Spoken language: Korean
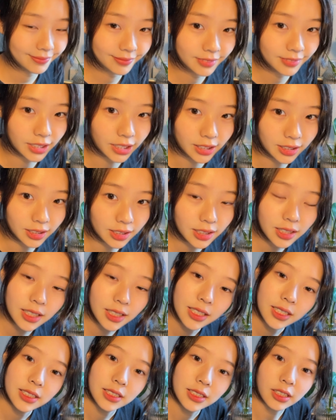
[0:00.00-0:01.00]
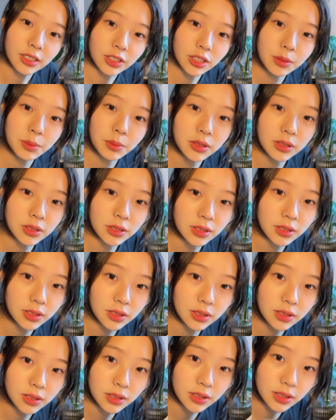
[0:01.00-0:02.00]
네, 제가
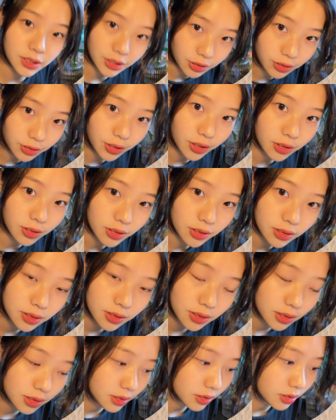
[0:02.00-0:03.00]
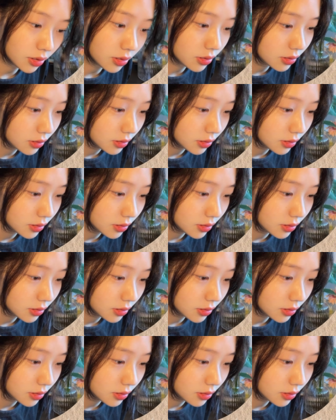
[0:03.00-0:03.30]
설명을 드릴 거예요. 어,